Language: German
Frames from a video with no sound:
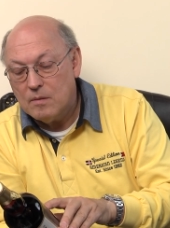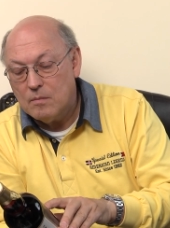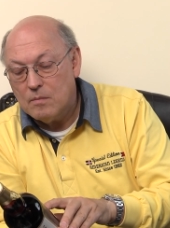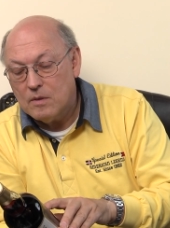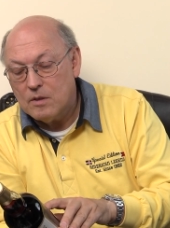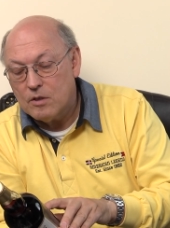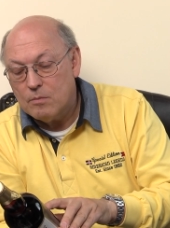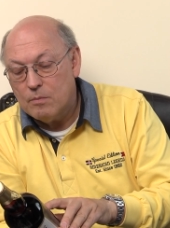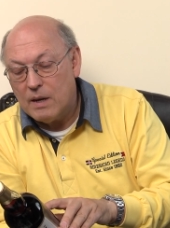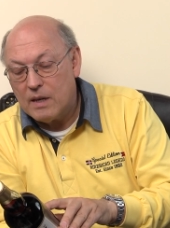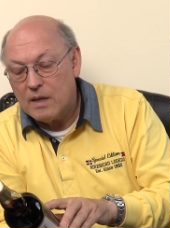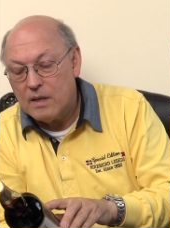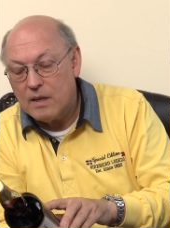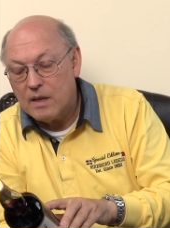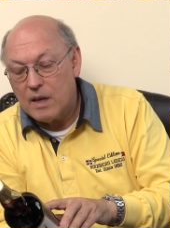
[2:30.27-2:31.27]
Im
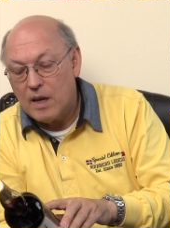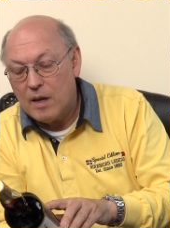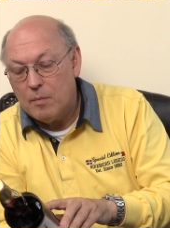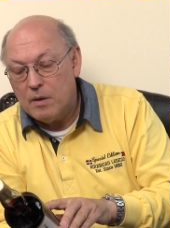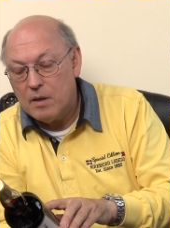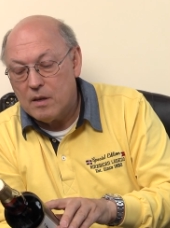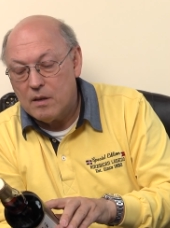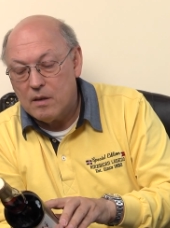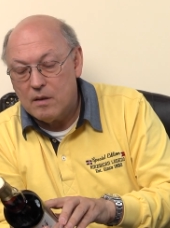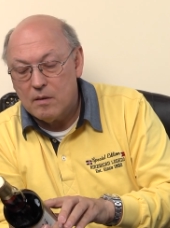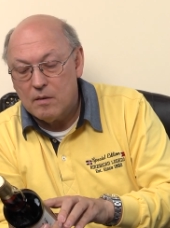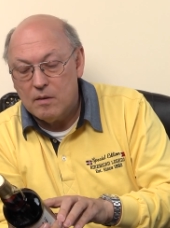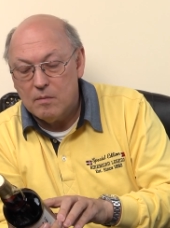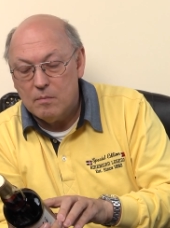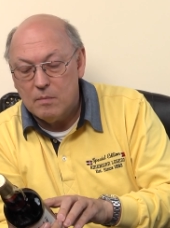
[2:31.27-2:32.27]
Geschmack cremig
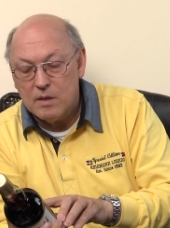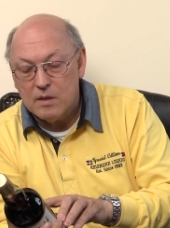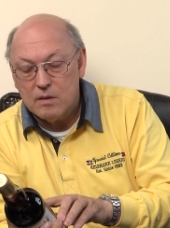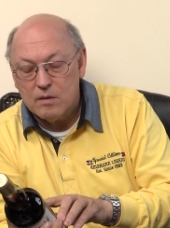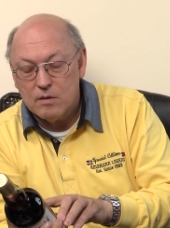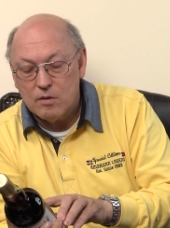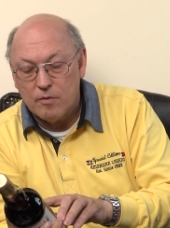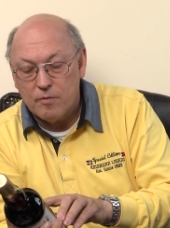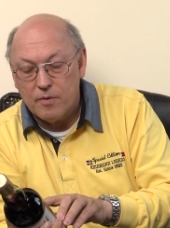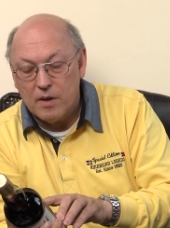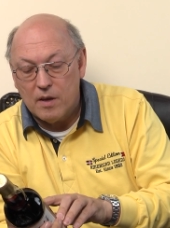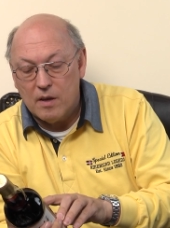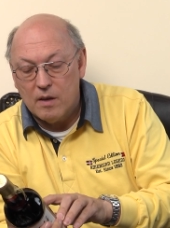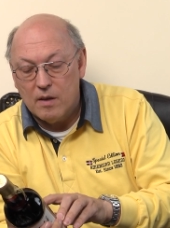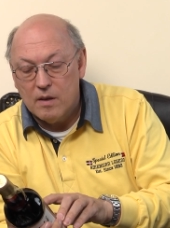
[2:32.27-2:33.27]
mit
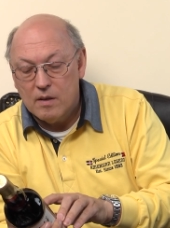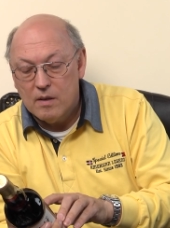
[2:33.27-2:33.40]
Toffee,